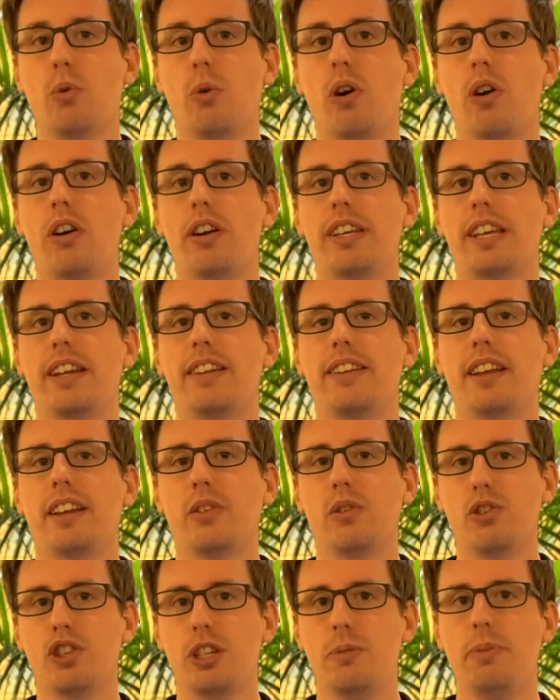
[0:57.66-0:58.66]
Wall, qui est une
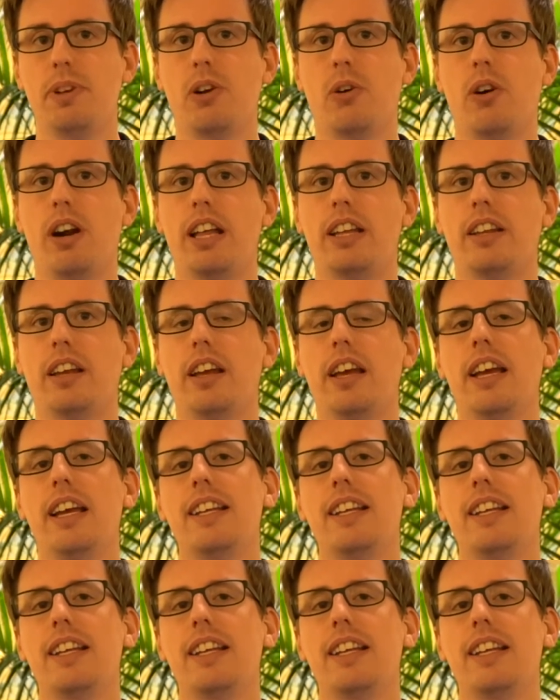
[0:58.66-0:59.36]
technologie micro-LED.